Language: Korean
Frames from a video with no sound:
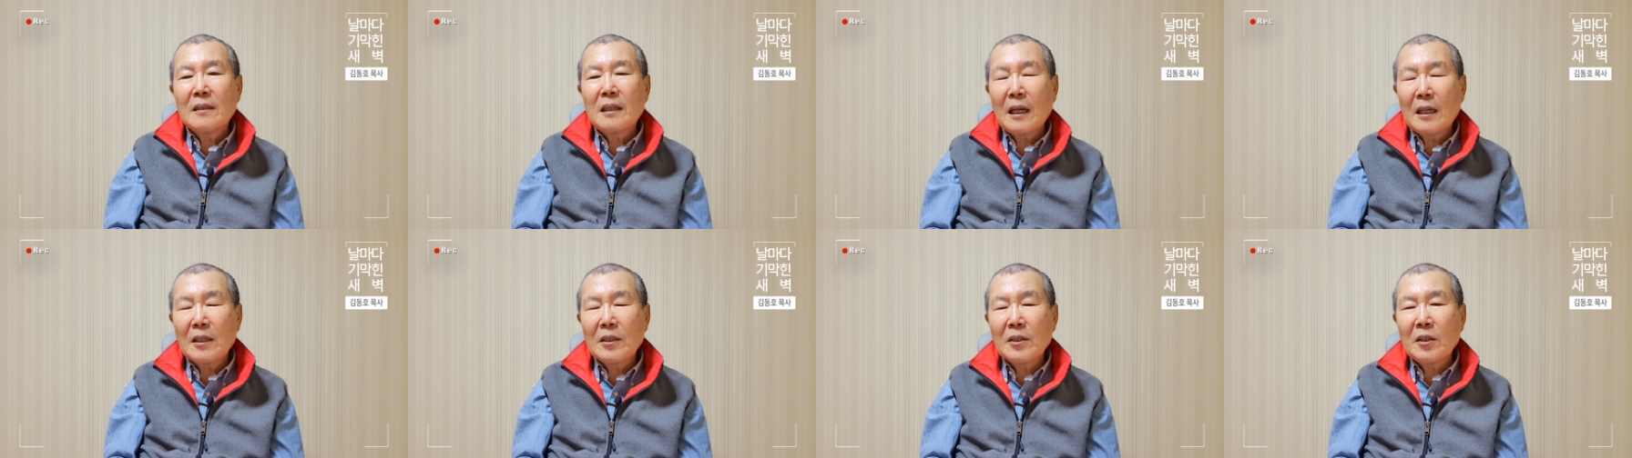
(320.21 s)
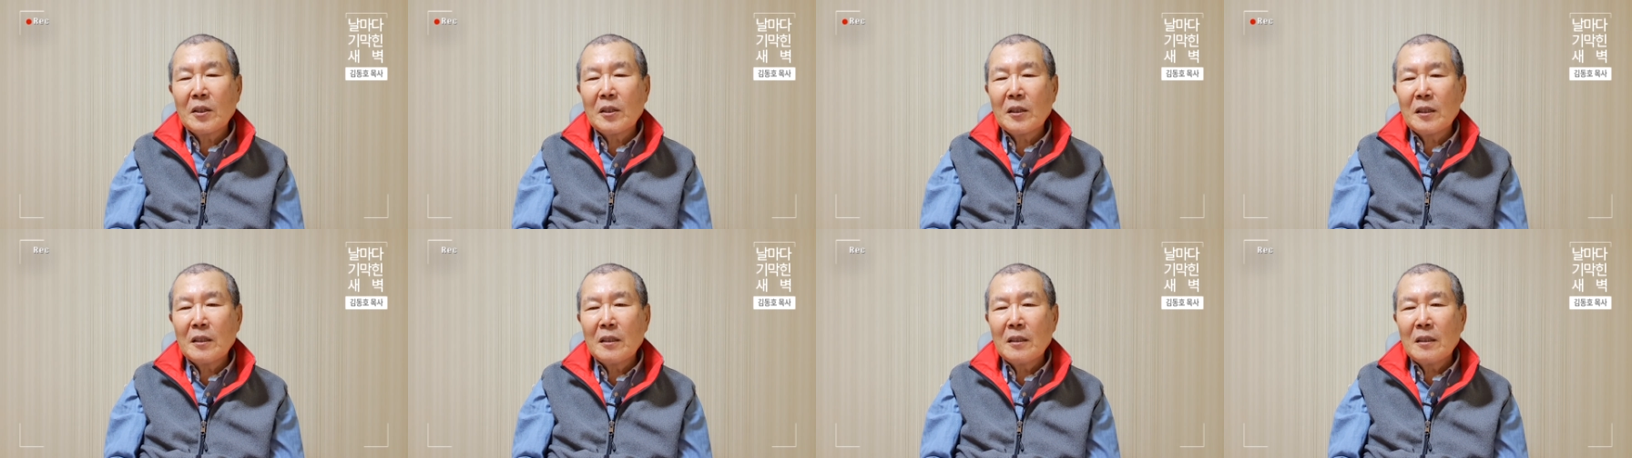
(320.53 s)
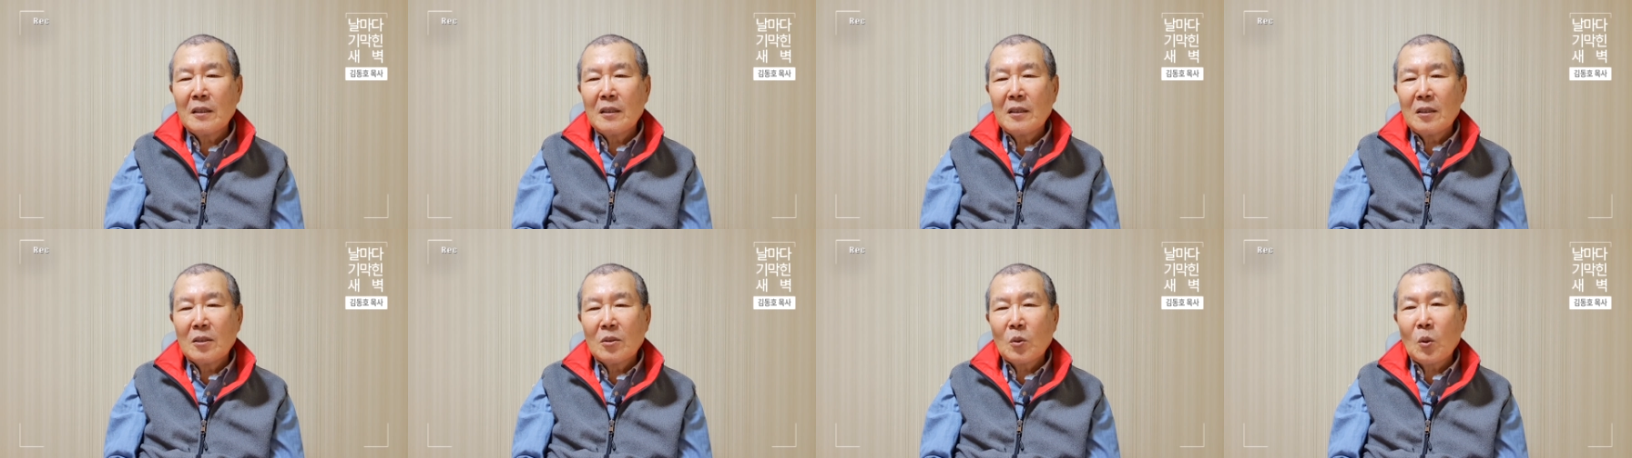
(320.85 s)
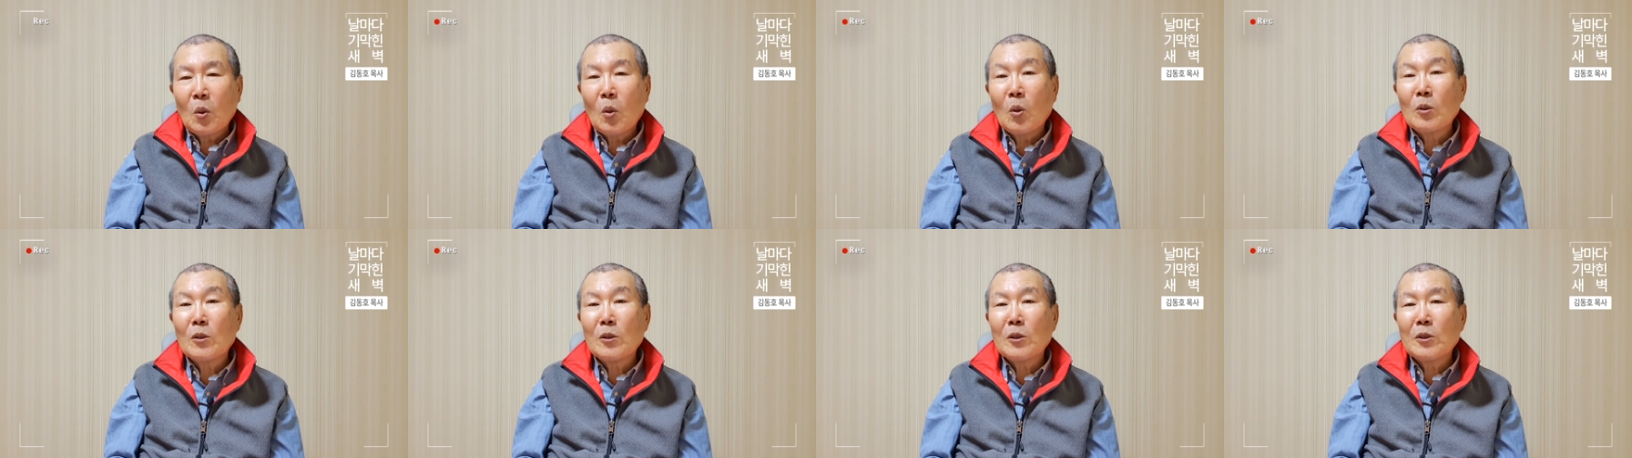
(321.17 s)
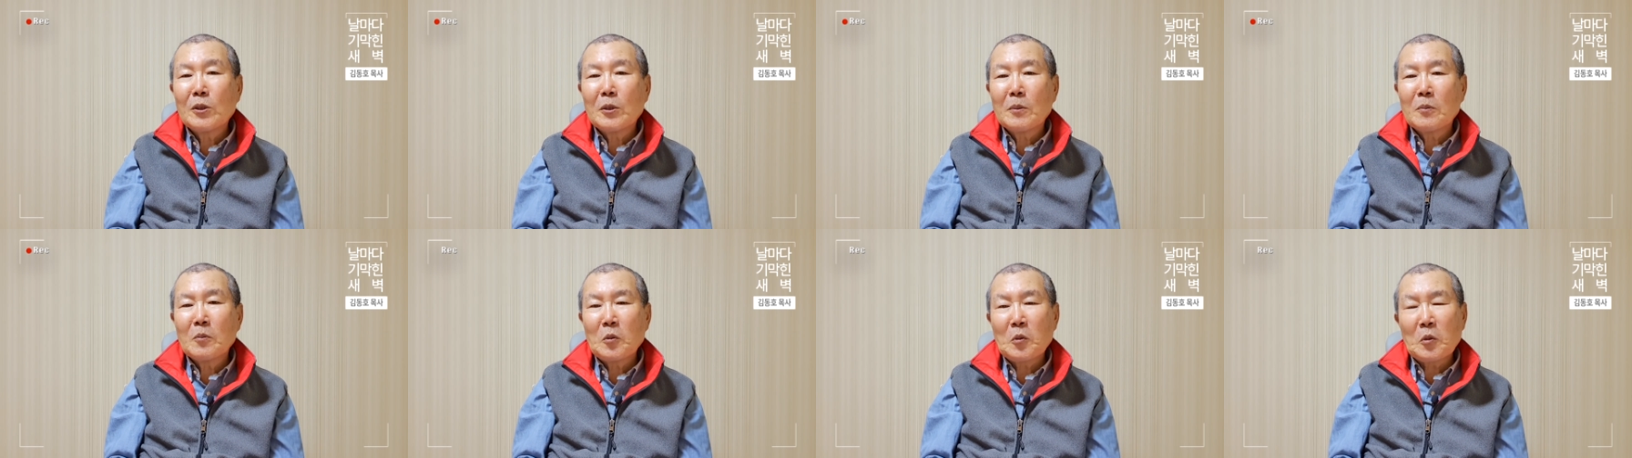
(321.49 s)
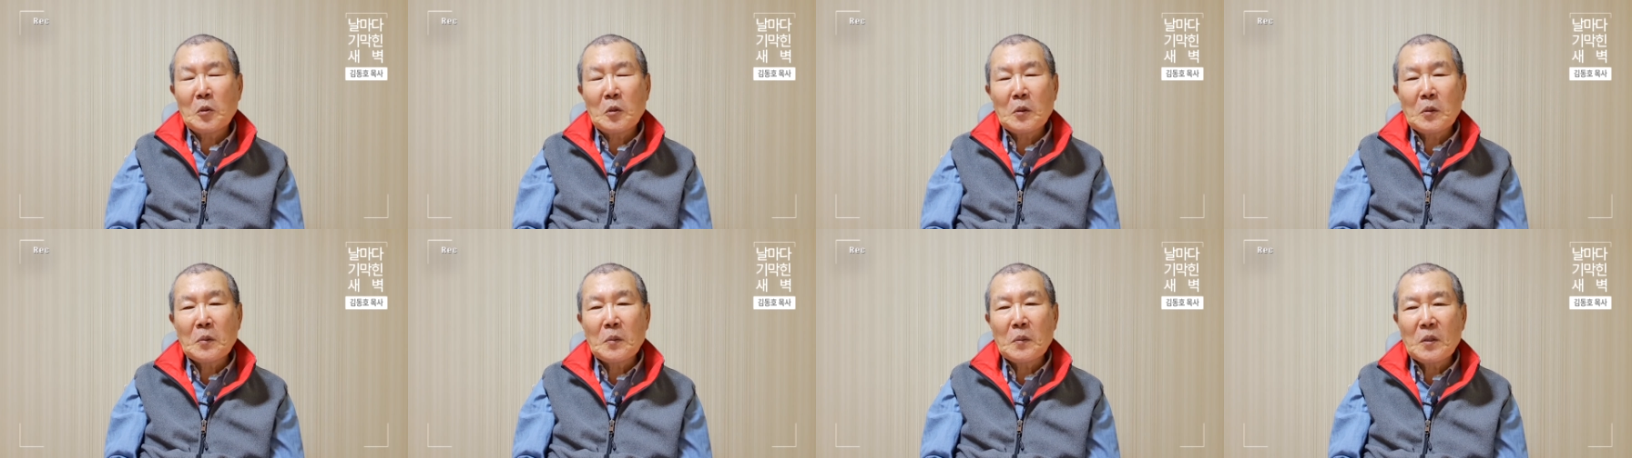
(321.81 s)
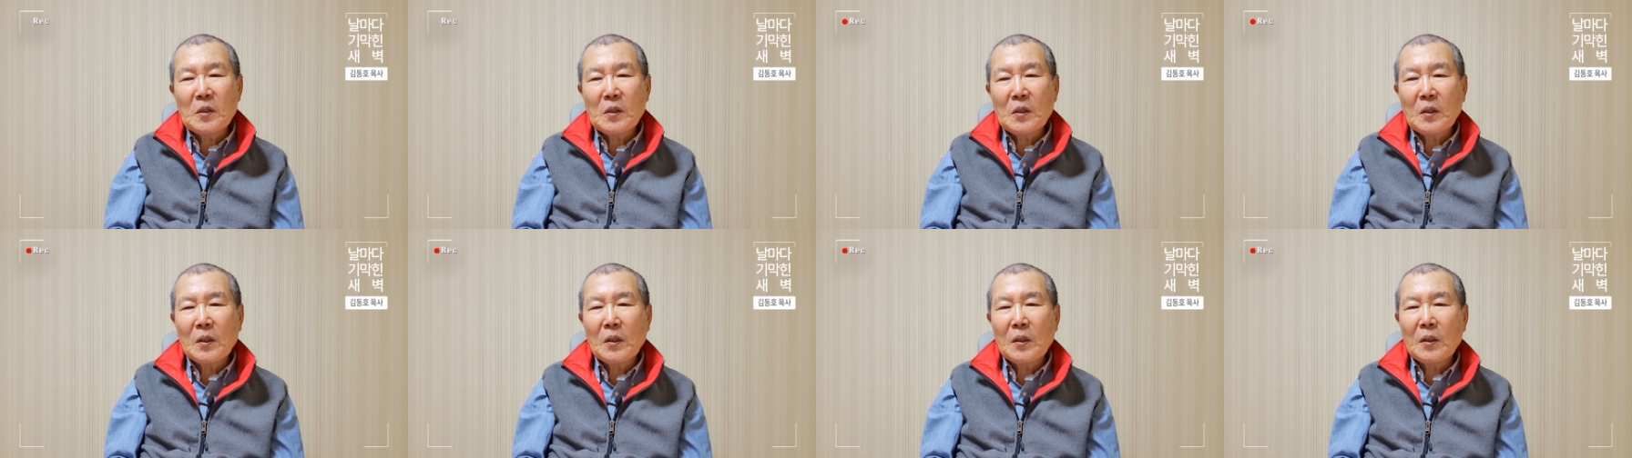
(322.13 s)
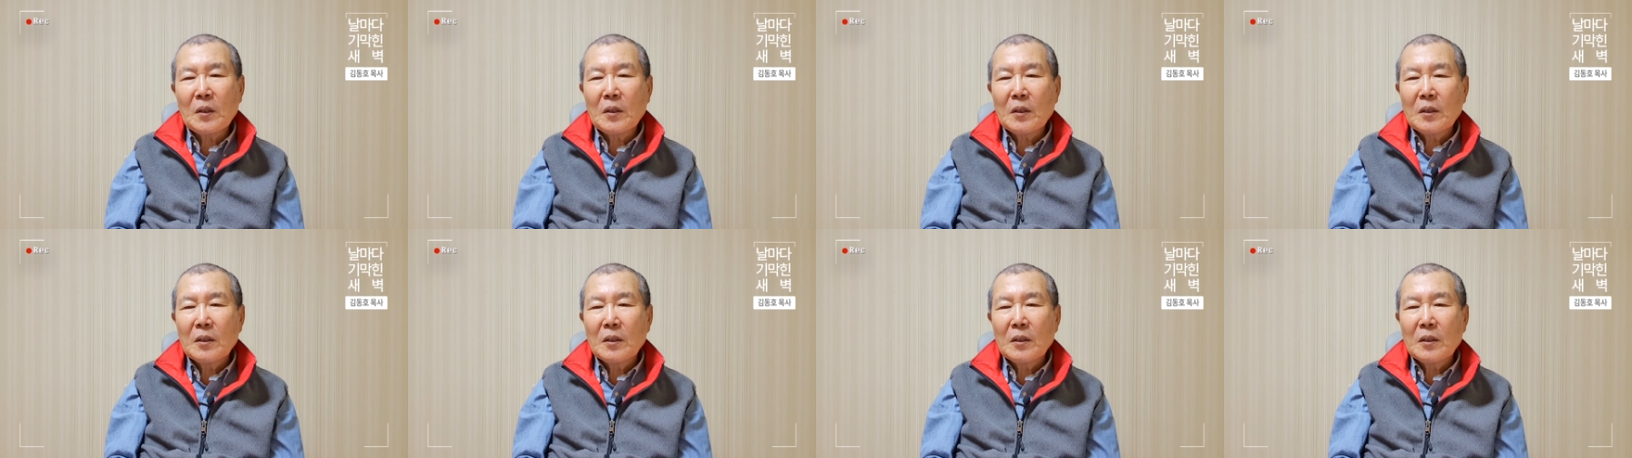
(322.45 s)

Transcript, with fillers: 당연히 돈을 좀 주십시오.